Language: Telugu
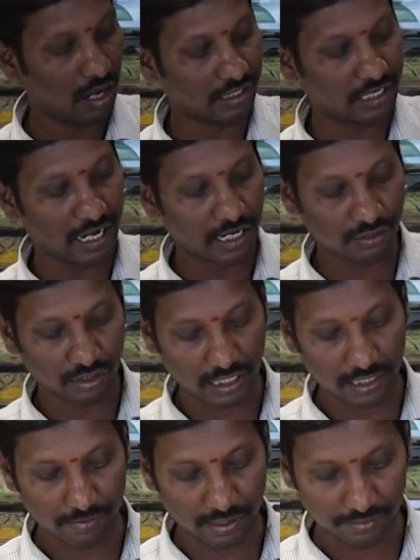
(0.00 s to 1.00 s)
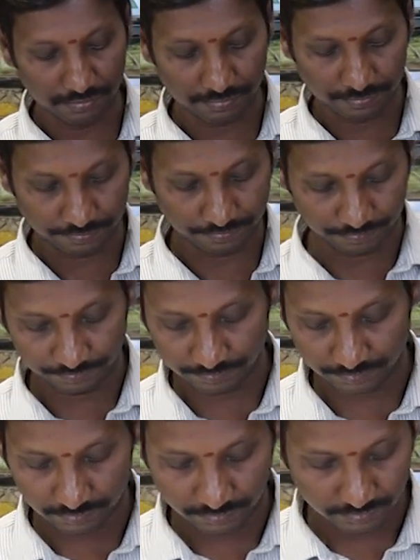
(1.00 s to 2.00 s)
ఆల్ కలర్స్ ఉన్నాయండి మేడం
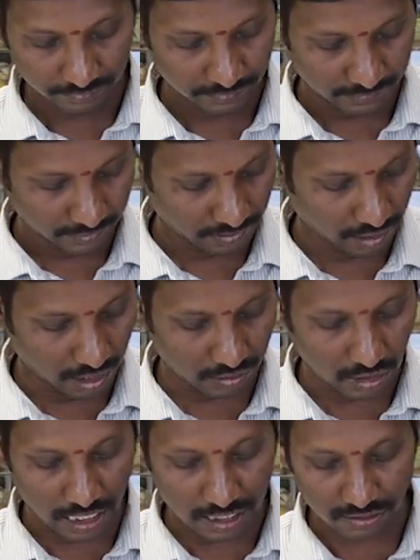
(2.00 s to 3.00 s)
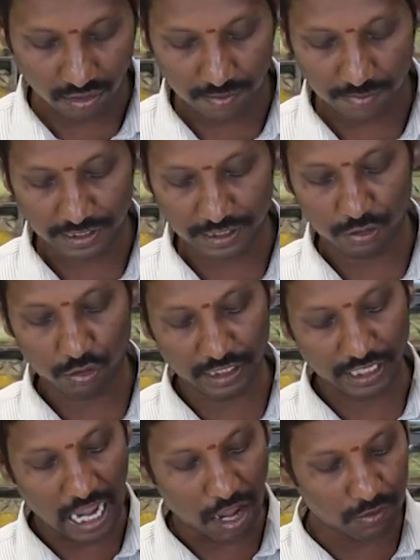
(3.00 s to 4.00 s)
ఆల్ కలర్స్ ఉన్నాయి మనకి ఇది
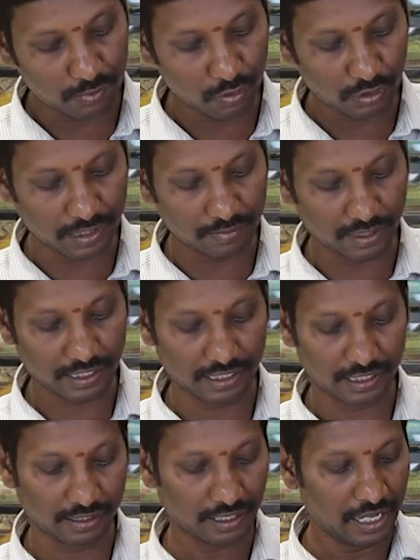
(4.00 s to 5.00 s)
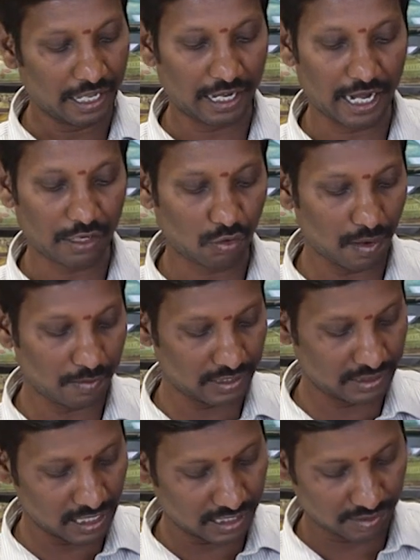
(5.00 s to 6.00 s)
ఒకటి నావీ బ్లూకి మనకి రెడ్
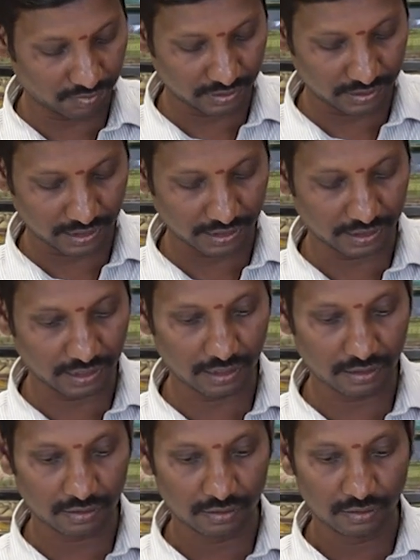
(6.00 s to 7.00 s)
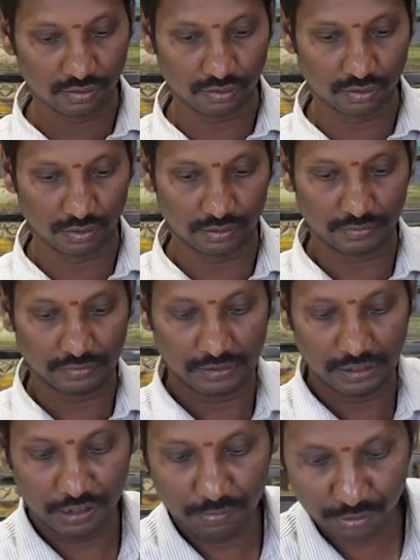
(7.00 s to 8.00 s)
కాంబినేషన్ అనేది ఇవ్వడం జరిగింది
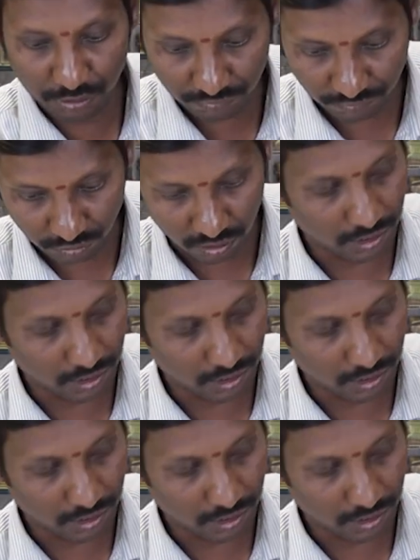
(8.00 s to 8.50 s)
ఇది బ్యూటిఫుల్